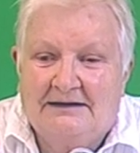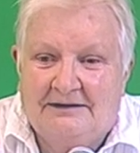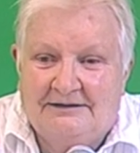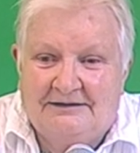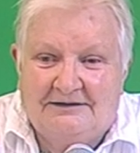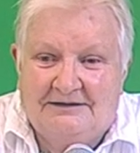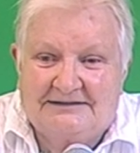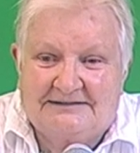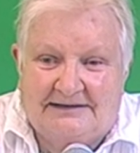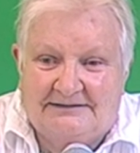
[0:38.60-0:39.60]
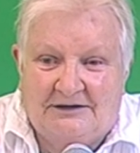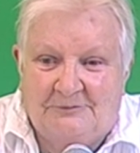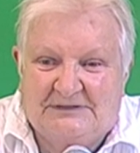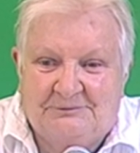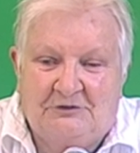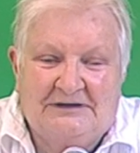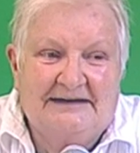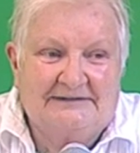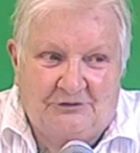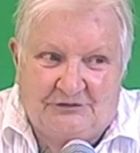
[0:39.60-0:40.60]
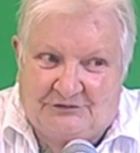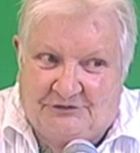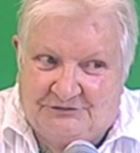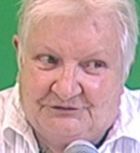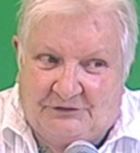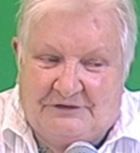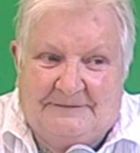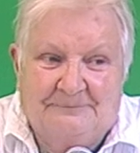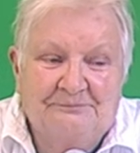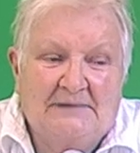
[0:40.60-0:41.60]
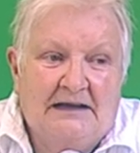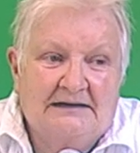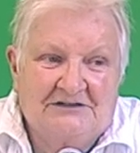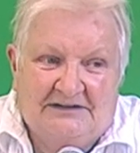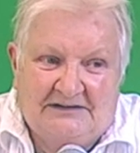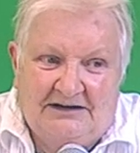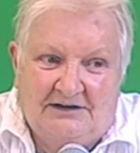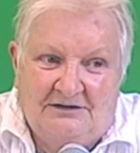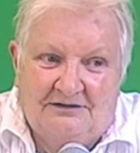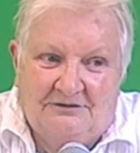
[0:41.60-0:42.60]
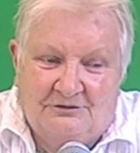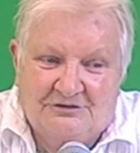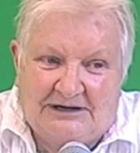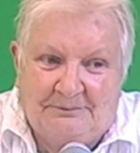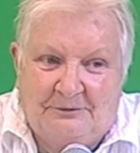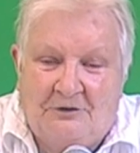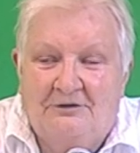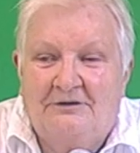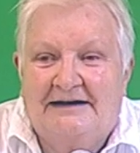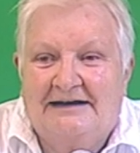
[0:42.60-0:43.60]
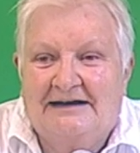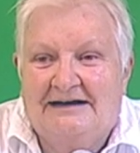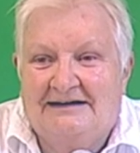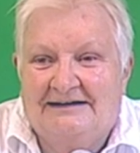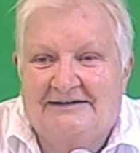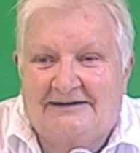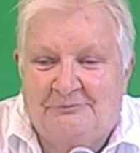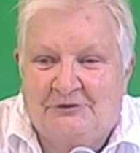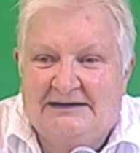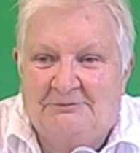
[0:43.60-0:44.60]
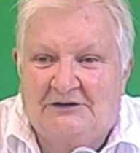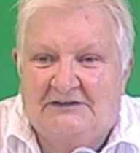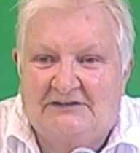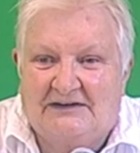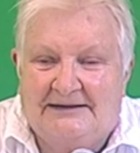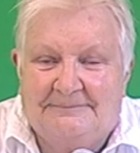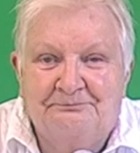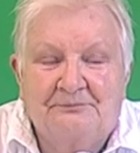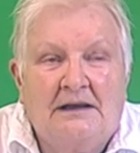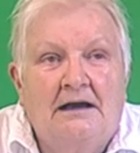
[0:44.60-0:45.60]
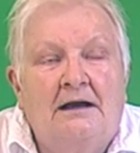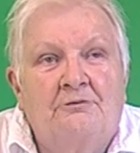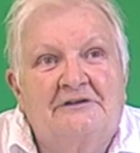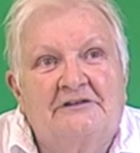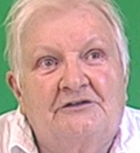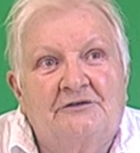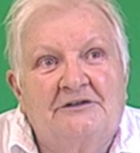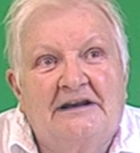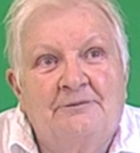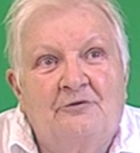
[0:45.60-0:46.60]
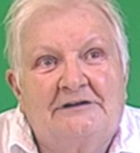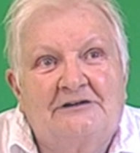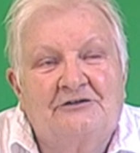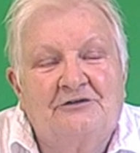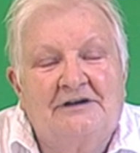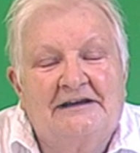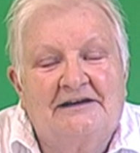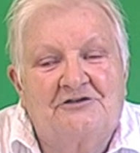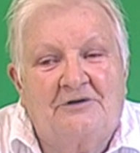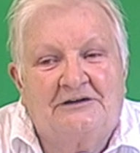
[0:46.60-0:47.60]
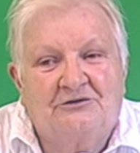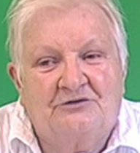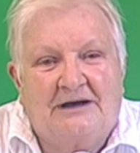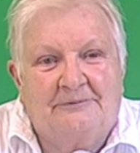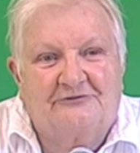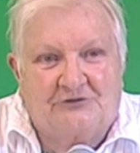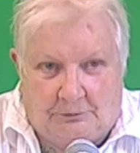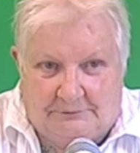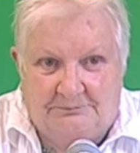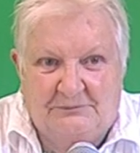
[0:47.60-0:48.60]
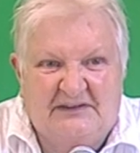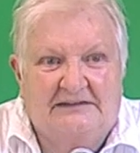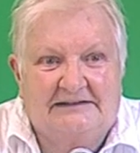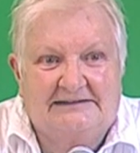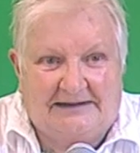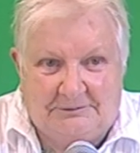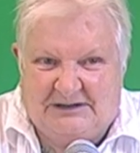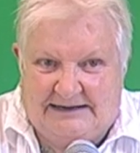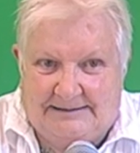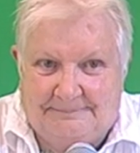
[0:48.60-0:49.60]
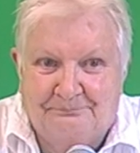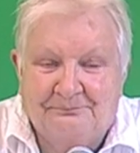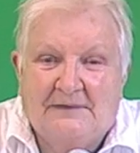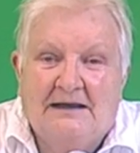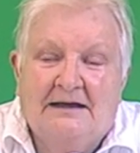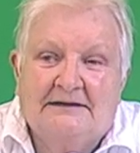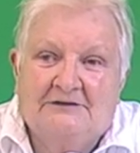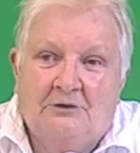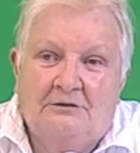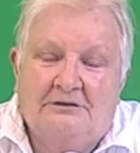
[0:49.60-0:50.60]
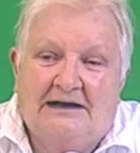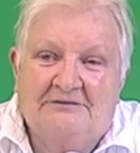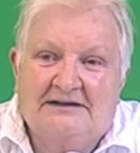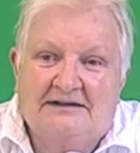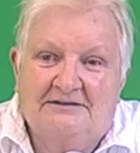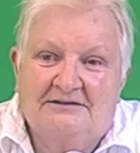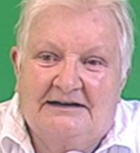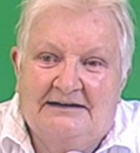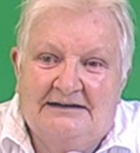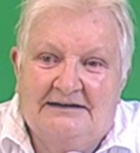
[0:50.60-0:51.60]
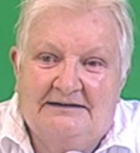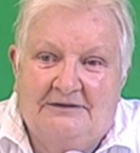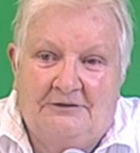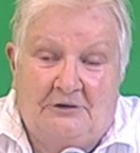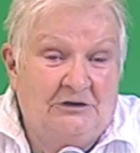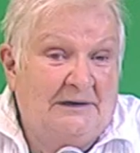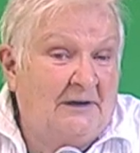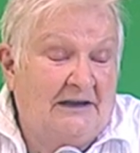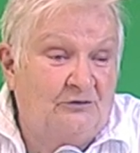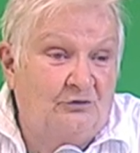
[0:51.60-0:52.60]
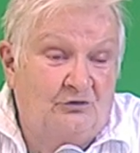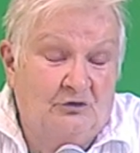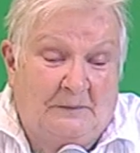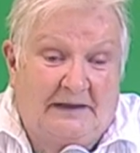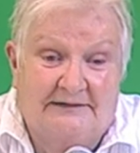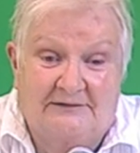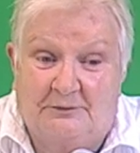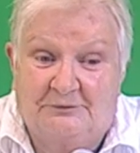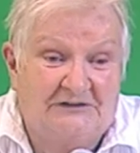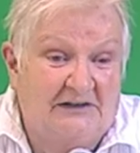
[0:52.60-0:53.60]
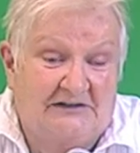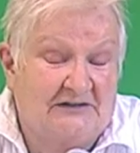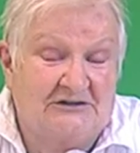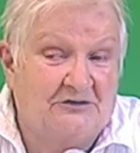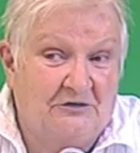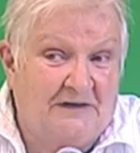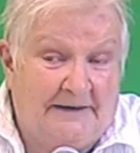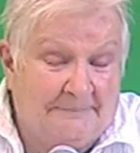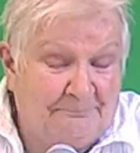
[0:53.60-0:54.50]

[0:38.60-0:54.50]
Euh, ça, c'est un petit peu de l'intox qu'on nous donne. J'étais au Japon et les Japonais me disaient What is your name? What is your age? Where do you come from? Puis c'était terminé. Donc, avec l'anglais, euh, en Amérique du Sud, par exemple, ils détestent l'anglais.